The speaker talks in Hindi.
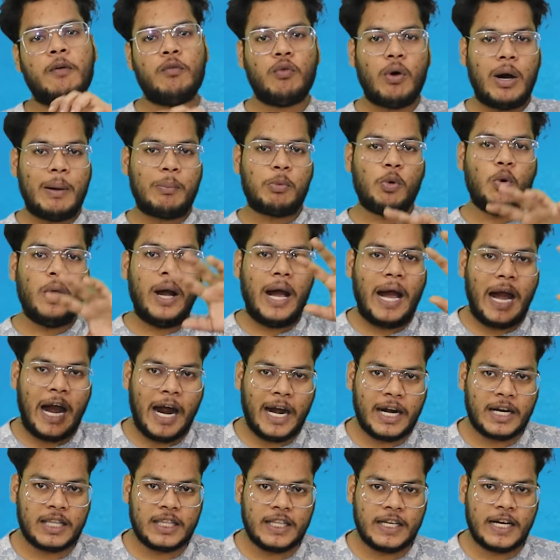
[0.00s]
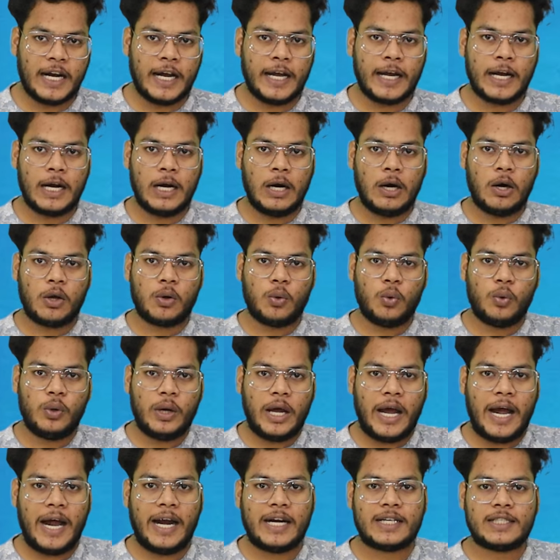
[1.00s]
वो आपको ऐड दिखाएगा और
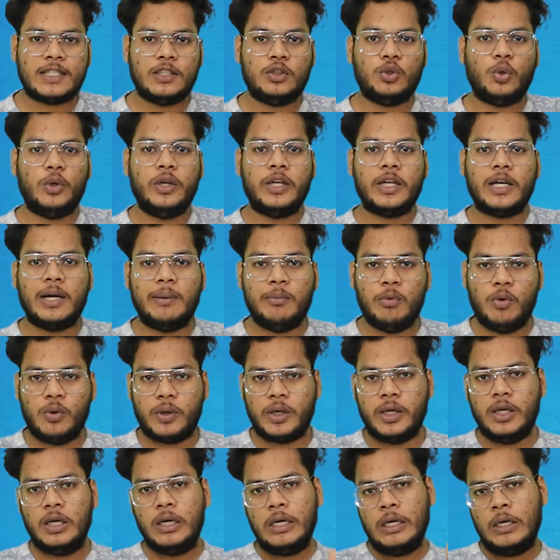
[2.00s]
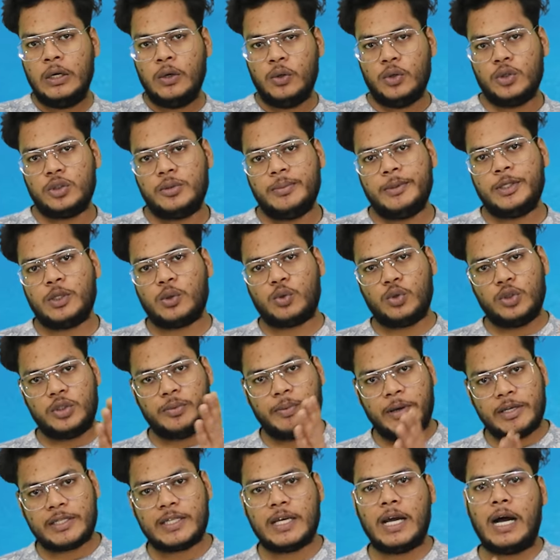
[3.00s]
उन ऐड से जो इनकम होगी उसमें से
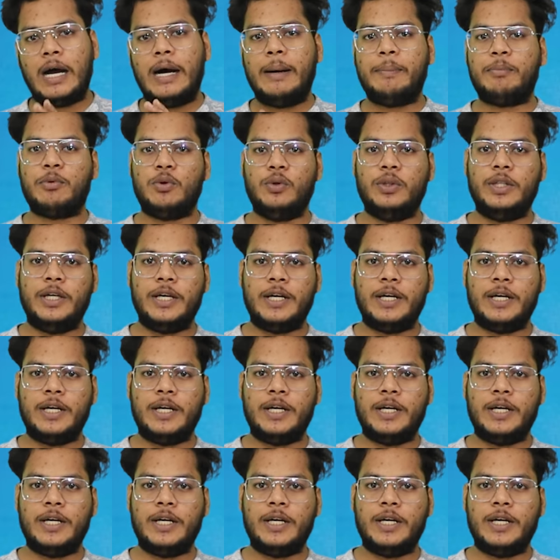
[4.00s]
कुछ पैसे आपको